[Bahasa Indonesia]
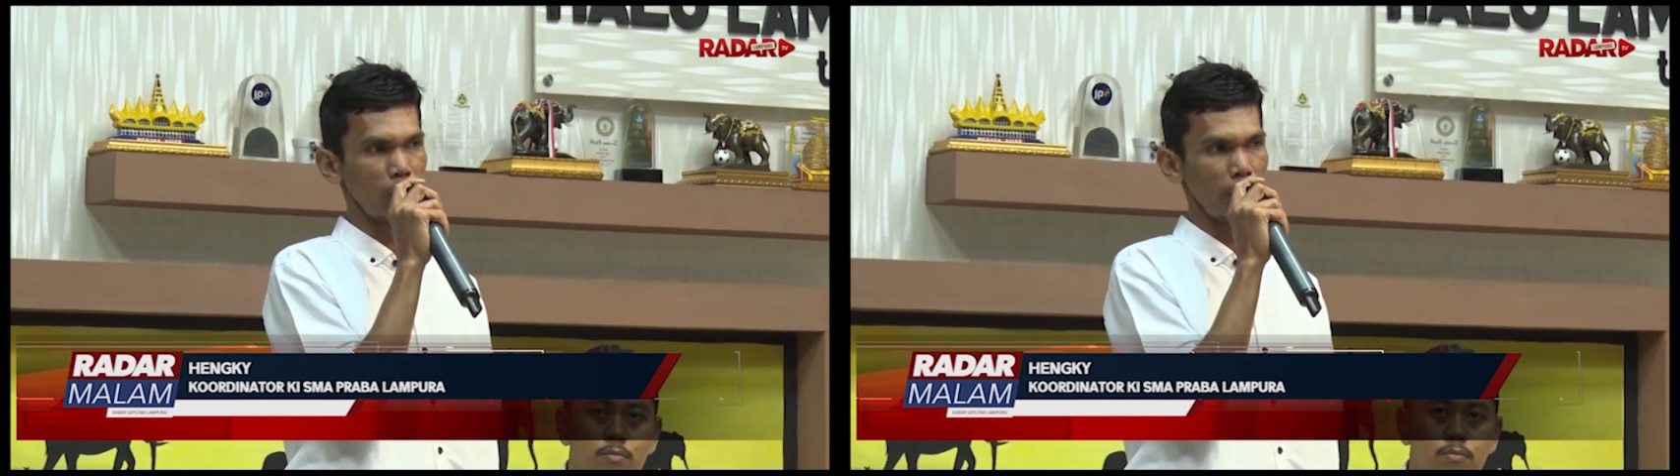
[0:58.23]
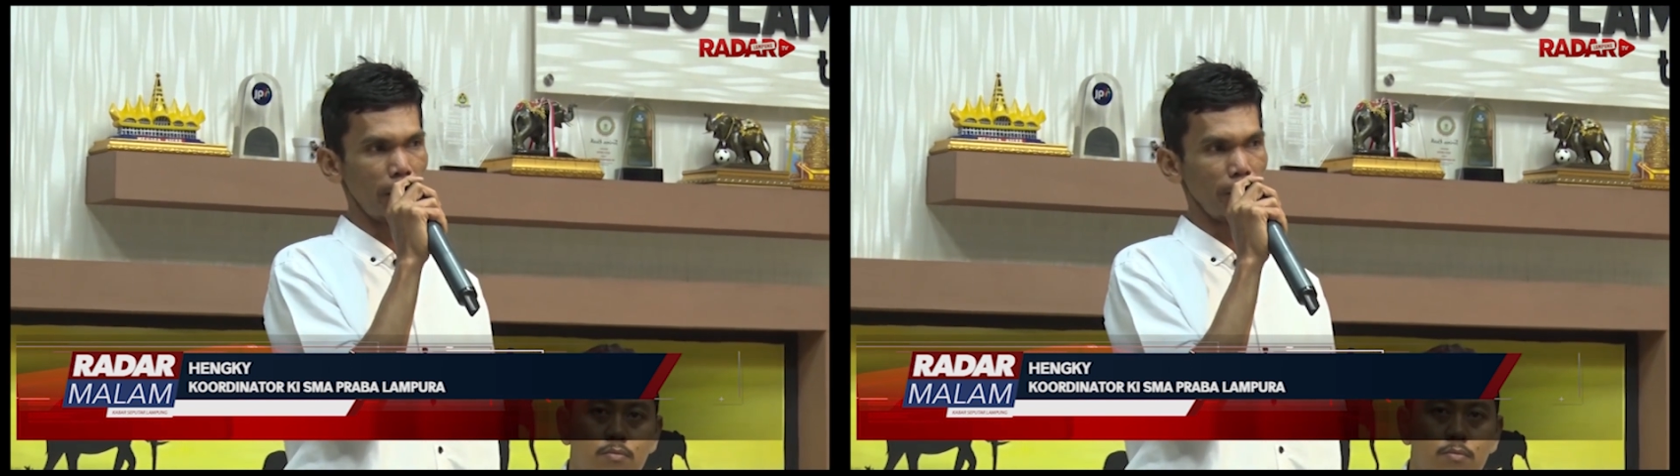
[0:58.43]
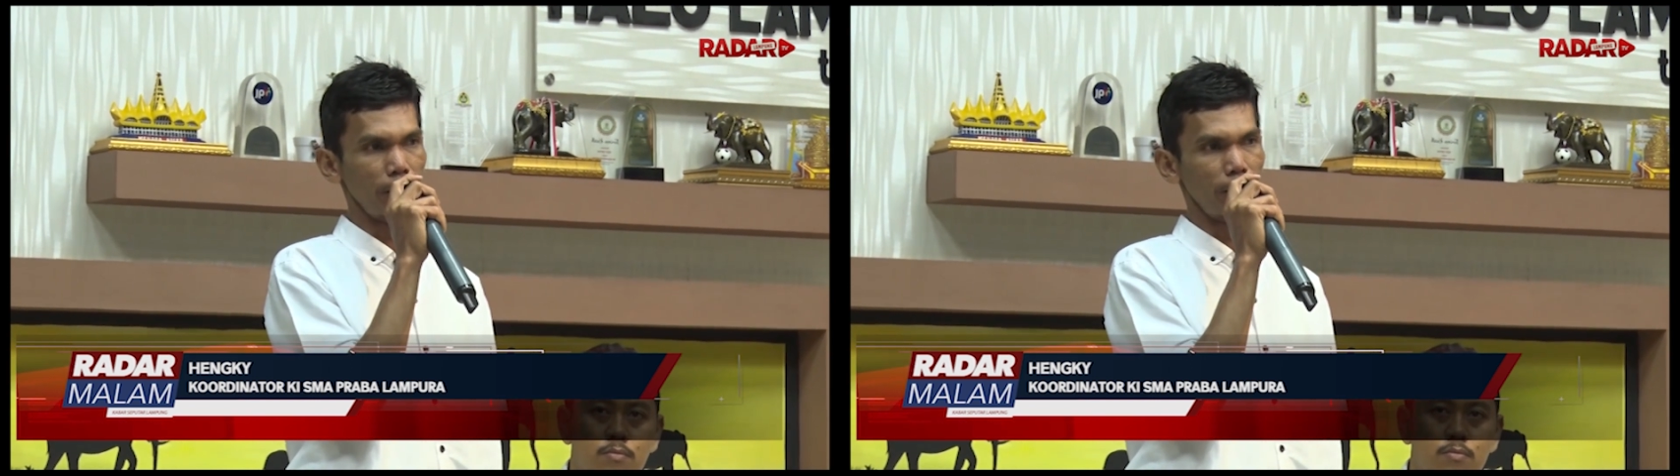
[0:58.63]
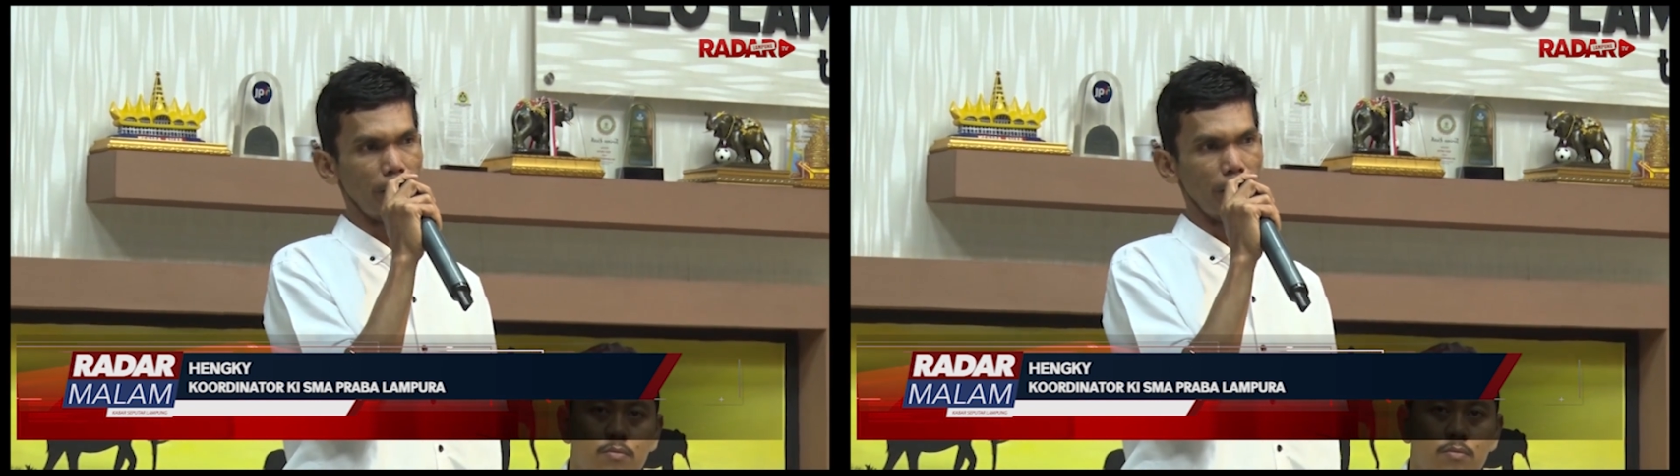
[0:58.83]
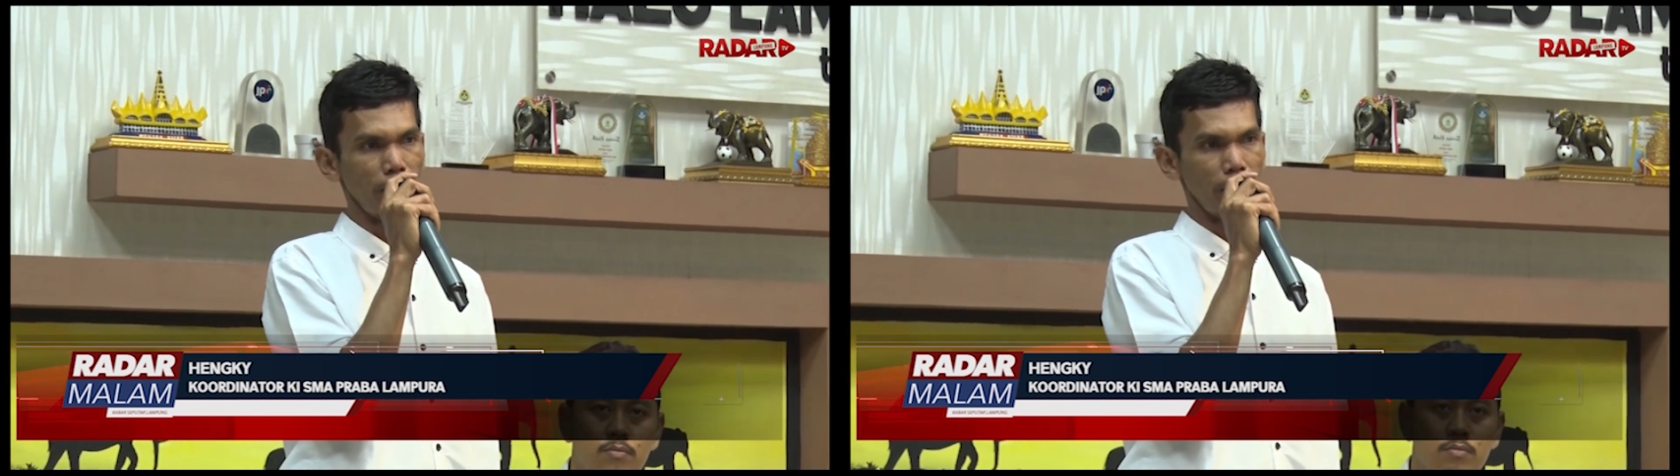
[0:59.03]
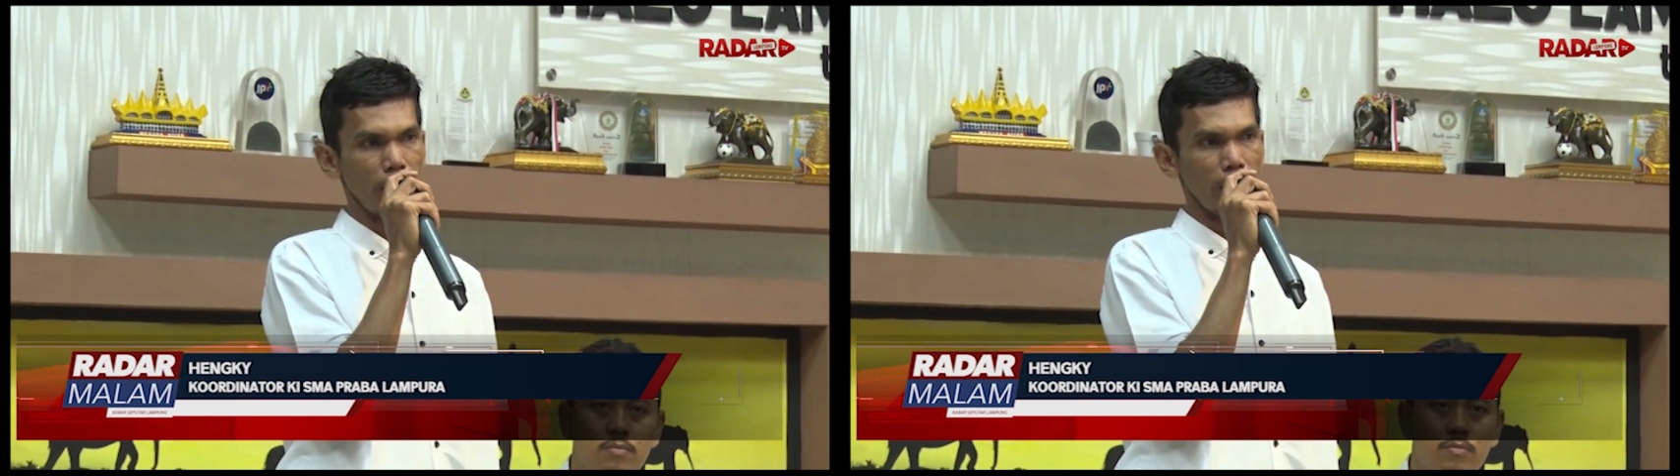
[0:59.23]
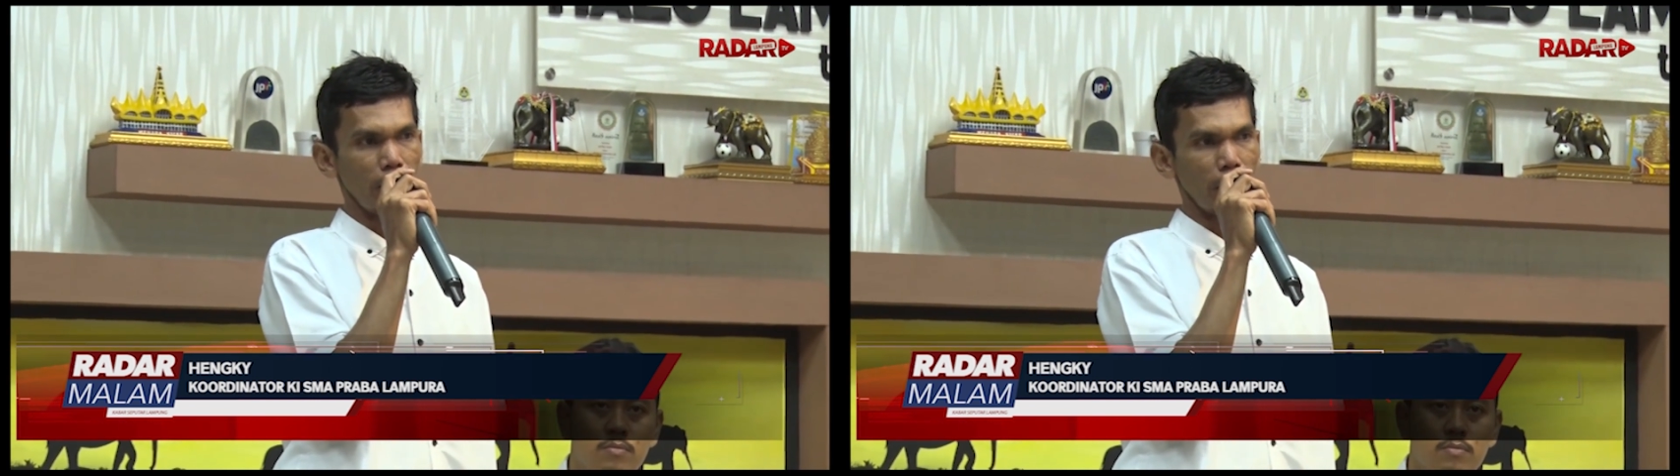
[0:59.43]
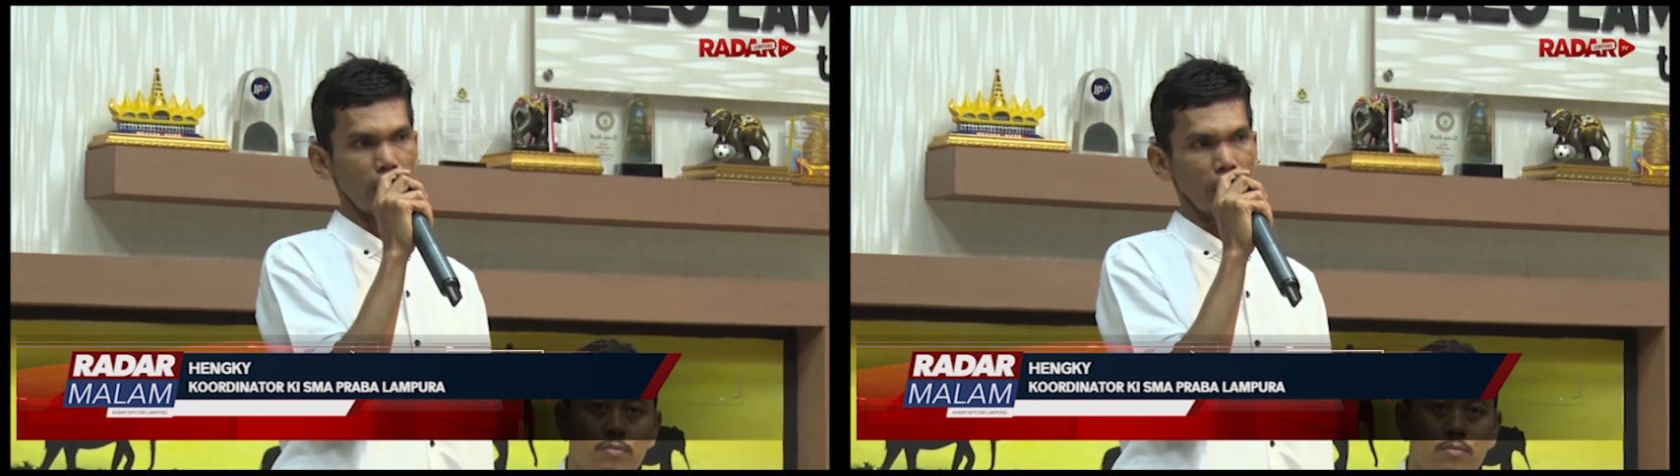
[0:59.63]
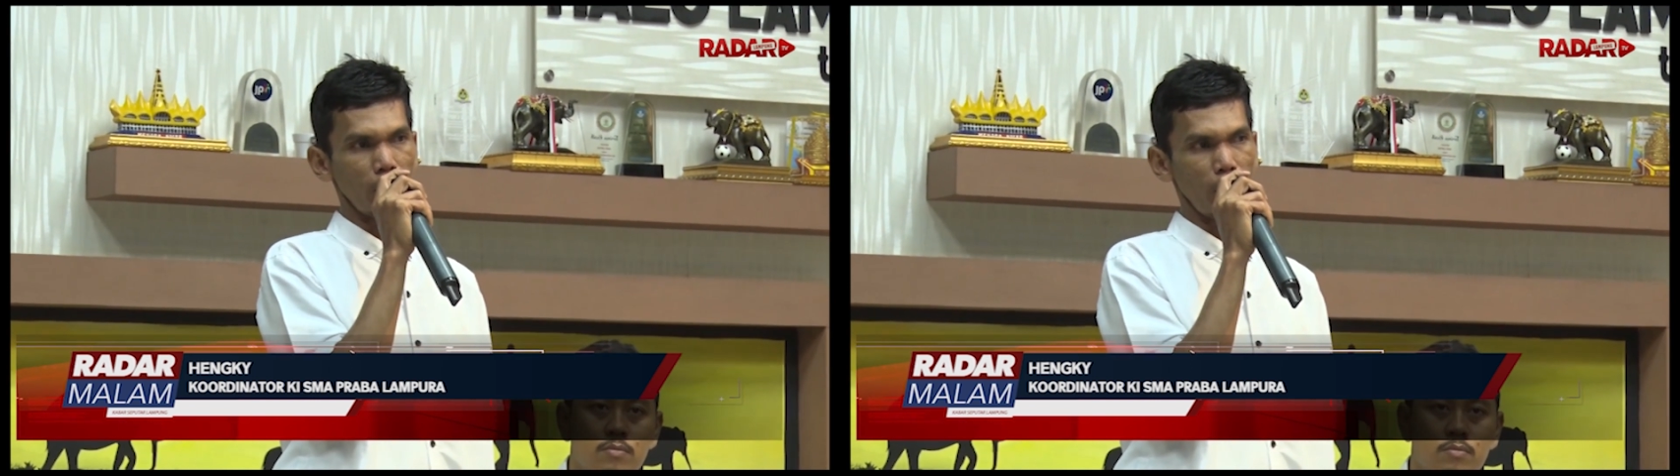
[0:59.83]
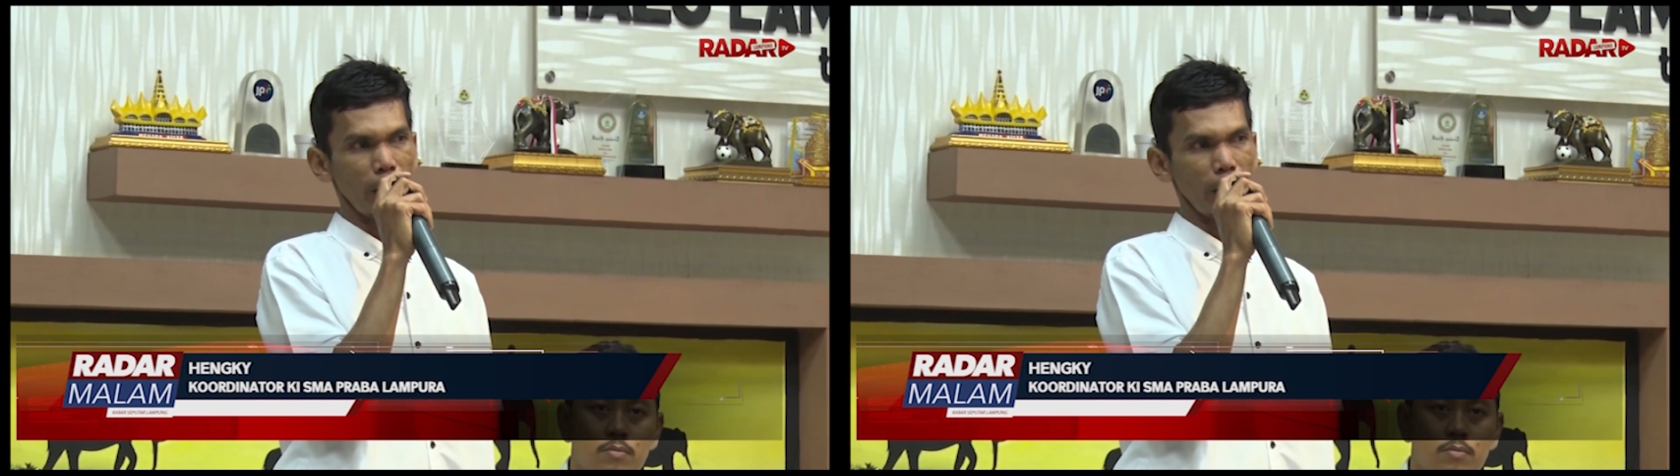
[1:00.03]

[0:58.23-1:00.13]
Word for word: jam yaitu